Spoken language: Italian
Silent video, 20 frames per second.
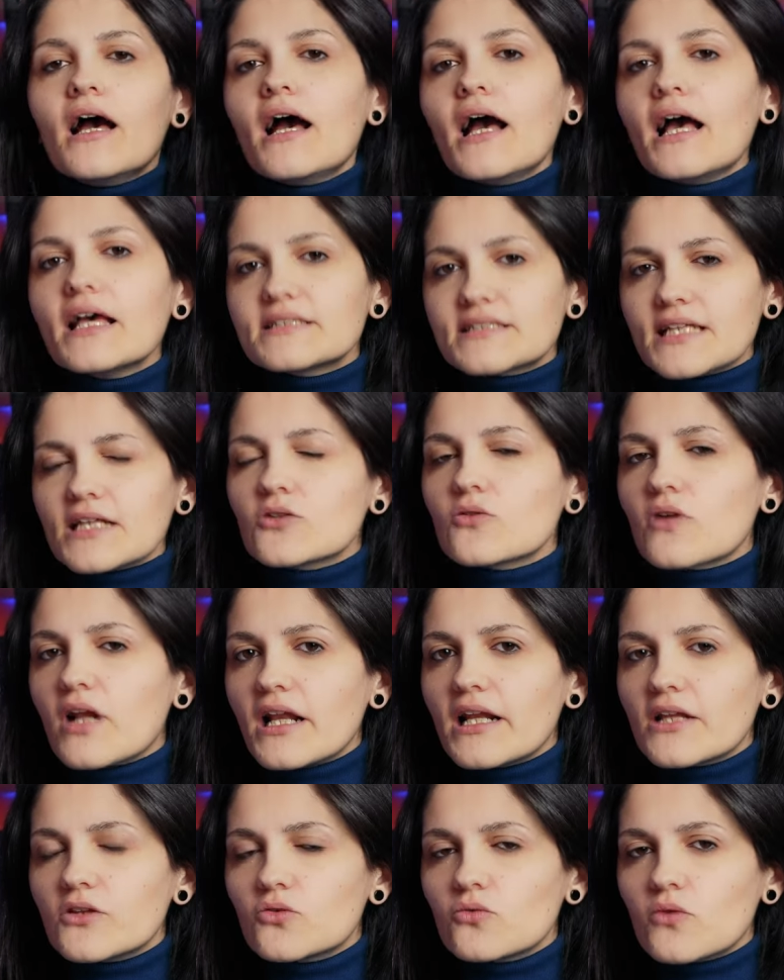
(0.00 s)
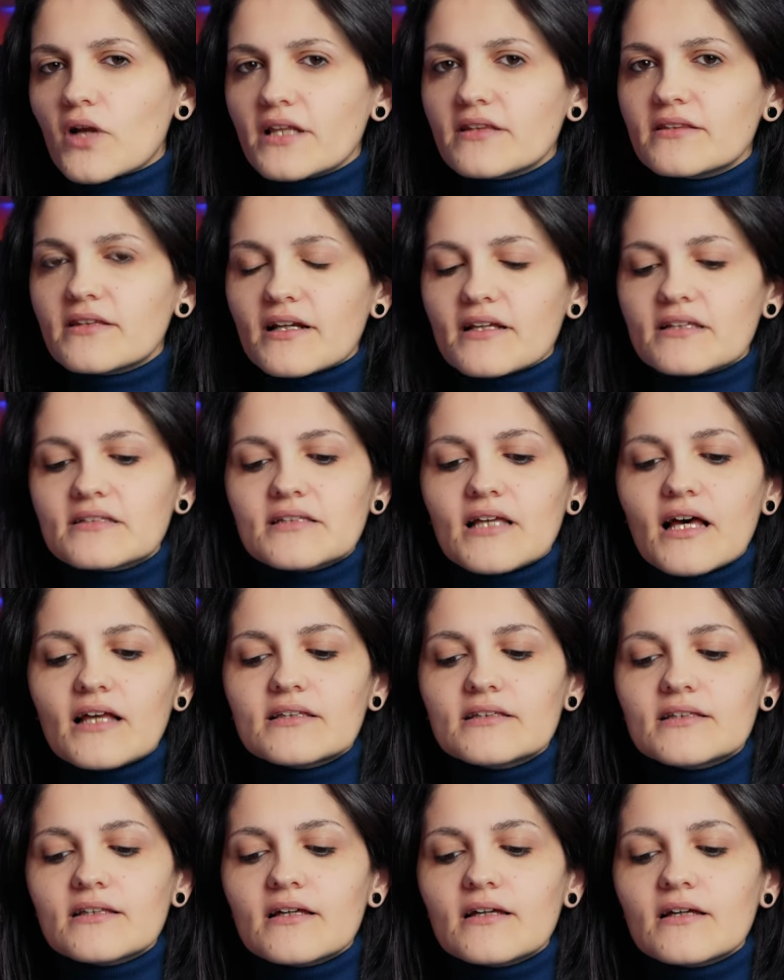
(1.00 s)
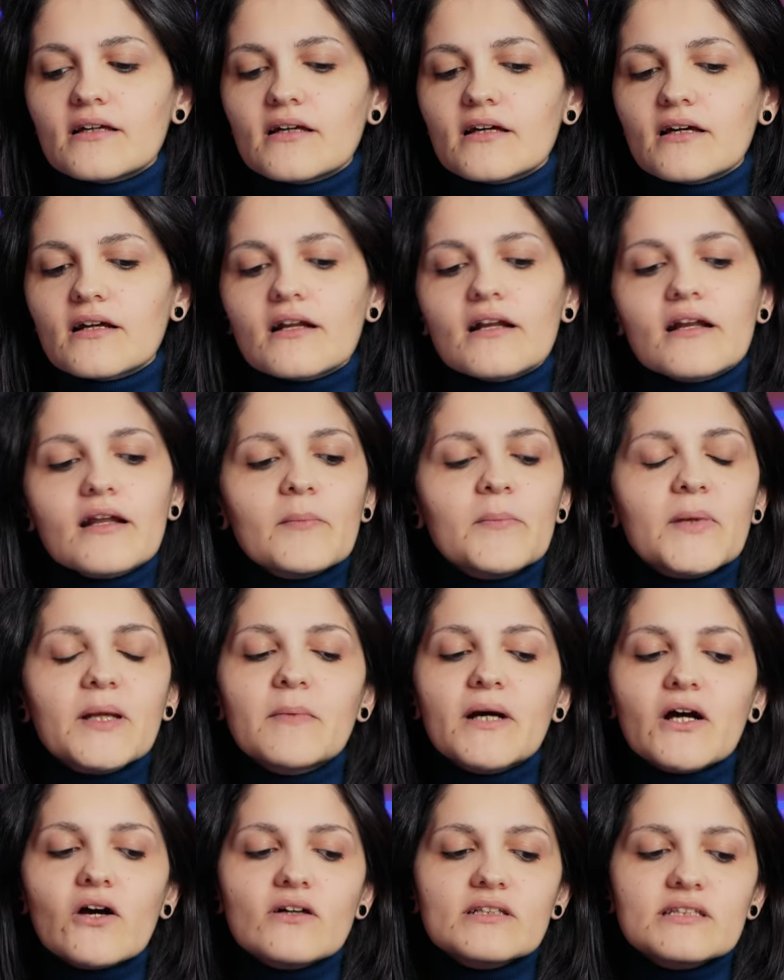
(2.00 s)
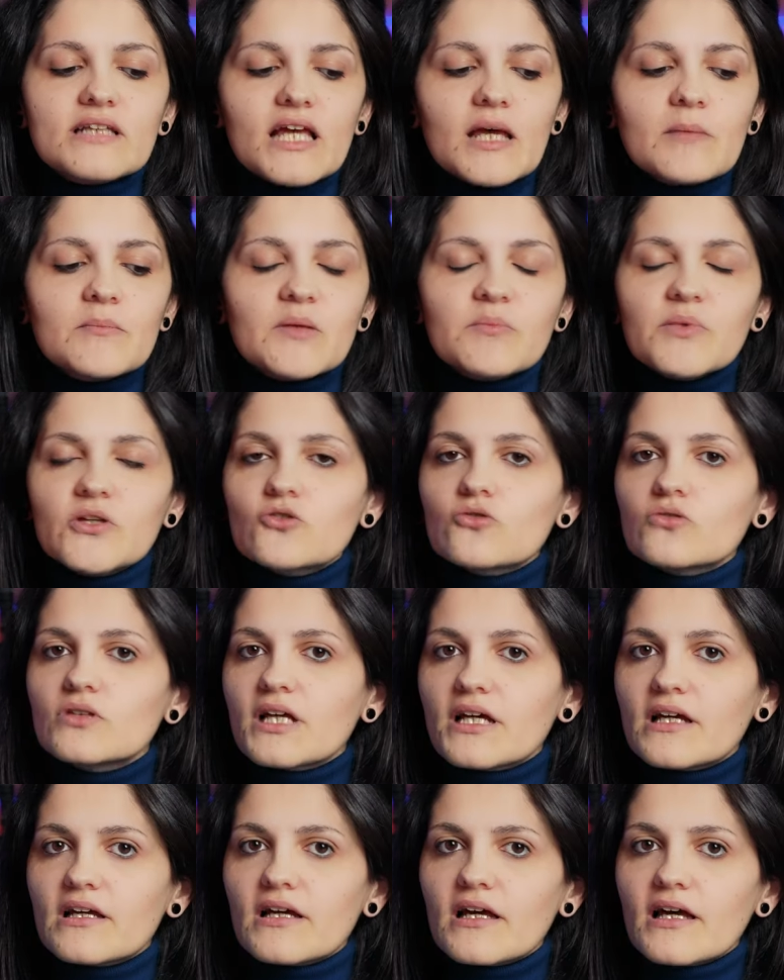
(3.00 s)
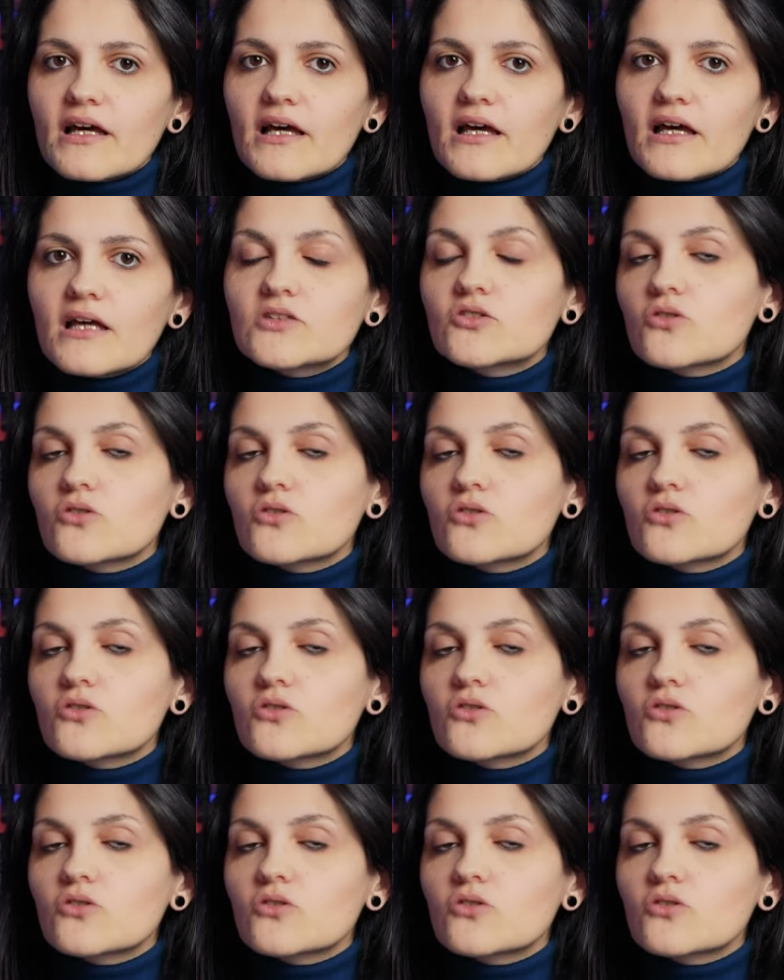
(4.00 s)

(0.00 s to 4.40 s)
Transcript: è stata una lettura interessante la prima cosa che mi è piaciuta è che è